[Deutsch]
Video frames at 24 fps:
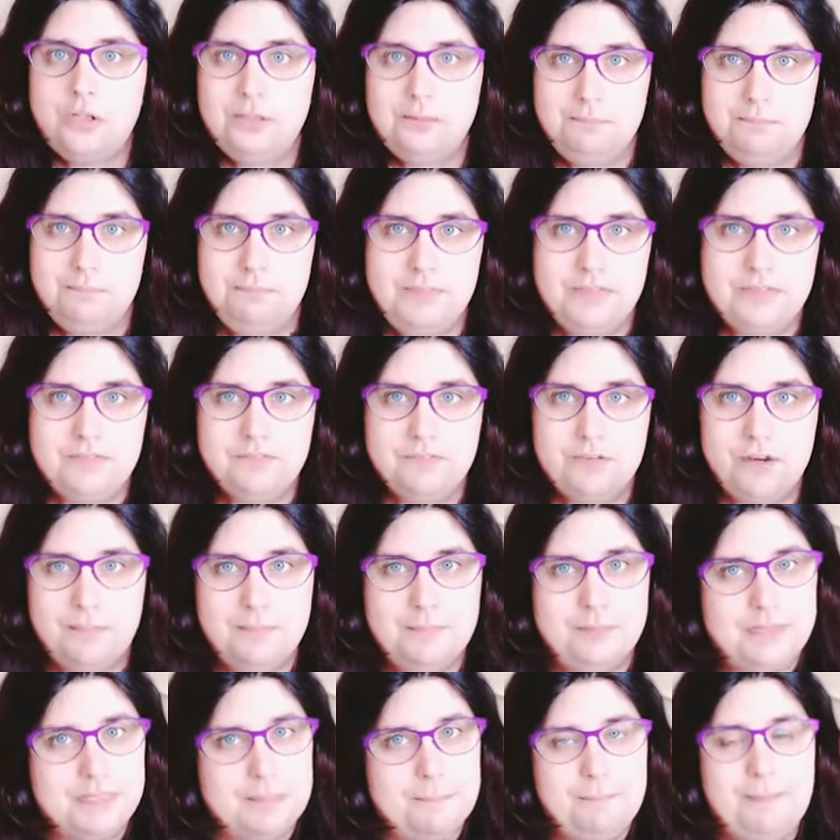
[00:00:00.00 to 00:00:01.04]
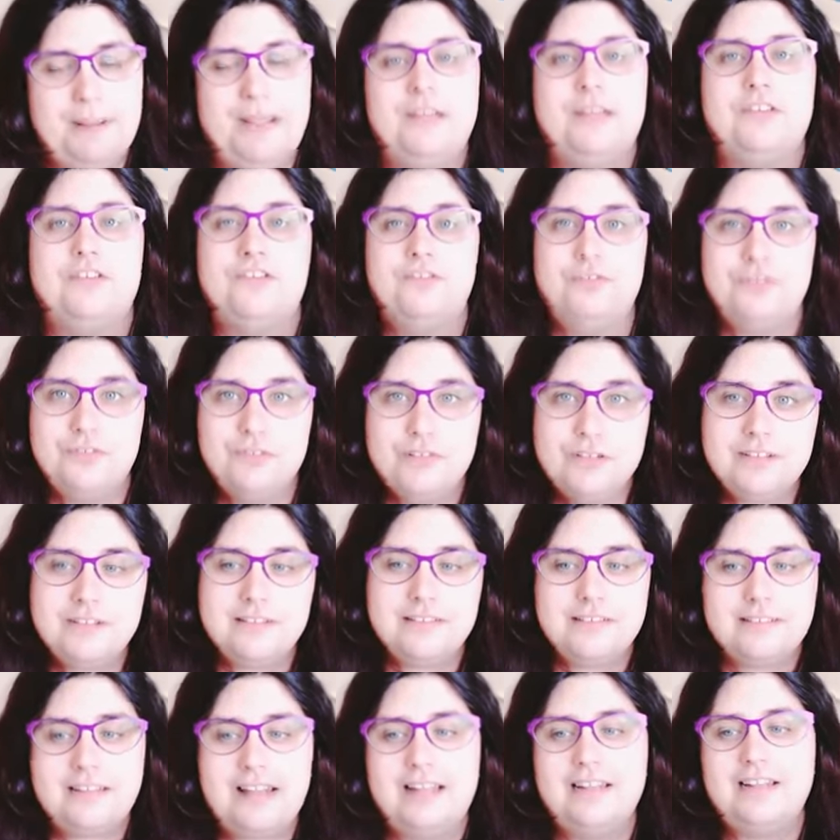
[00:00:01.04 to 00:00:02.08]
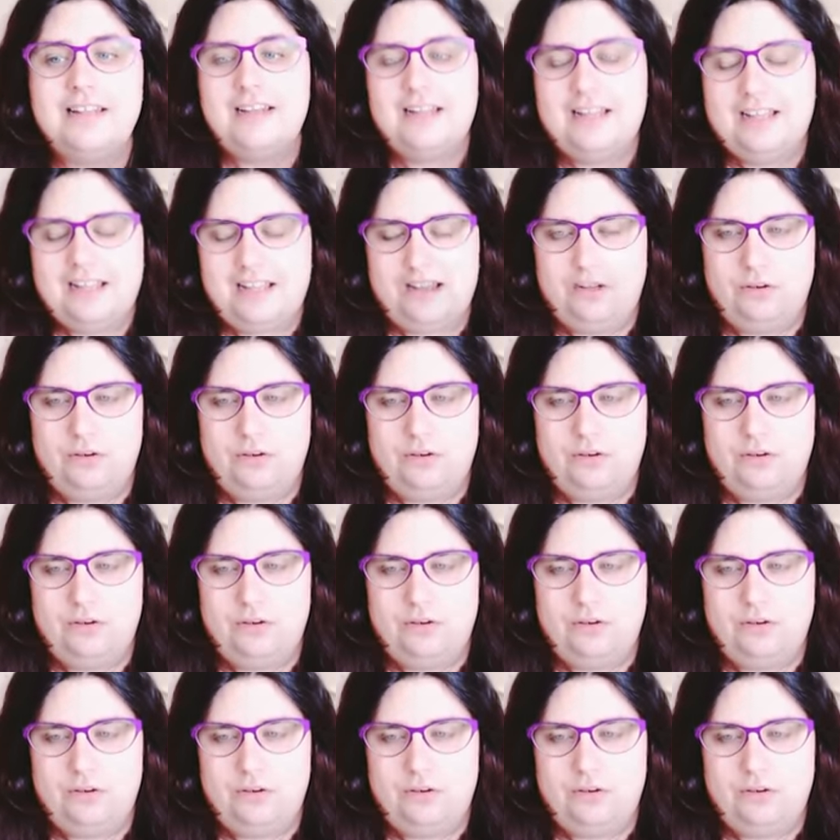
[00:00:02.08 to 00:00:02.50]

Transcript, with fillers: Und Mittwoch mit dem Patch wird es dann